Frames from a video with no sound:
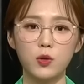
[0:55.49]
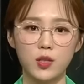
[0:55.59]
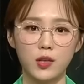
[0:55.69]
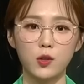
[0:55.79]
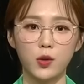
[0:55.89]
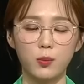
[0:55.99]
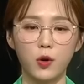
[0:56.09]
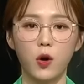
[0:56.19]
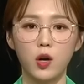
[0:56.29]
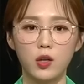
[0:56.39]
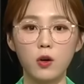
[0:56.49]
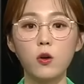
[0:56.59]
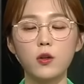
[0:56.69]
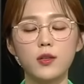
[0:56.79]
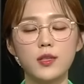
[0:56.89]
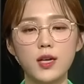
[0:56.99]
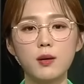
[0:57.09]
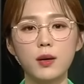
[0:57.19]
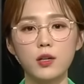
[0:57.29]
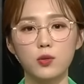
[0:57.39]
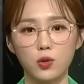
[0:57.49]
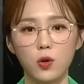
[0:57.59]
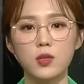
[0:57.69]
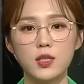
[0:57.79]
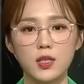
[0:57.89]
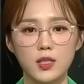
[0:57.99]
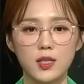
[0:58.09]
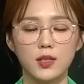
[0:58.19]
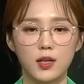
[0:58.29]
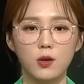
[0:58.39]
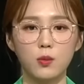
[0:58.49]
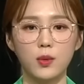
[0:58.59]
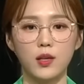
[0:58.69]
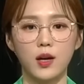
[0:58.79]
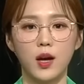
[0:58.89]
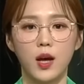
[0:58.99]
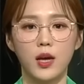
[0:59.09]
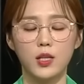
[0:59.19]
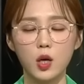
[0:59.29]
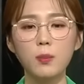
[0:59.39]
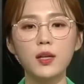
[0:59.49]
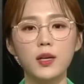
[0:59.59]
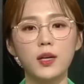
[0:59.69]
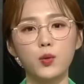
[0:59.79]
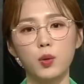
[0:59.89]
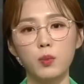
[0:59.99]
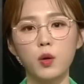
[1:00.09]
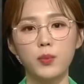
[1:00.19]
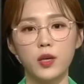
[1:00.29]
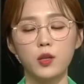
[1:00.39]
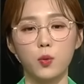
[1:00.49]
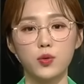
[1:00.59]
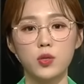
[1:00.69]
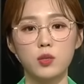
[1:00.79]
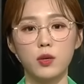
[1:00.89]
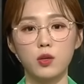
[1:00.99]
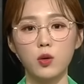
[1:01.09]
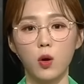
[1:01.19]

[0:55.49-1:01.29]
재떨이며 이런 것들을 창밖으로 던지기 시작을 한 겁니다. 천만다행히도 인명피해는 없었지만요.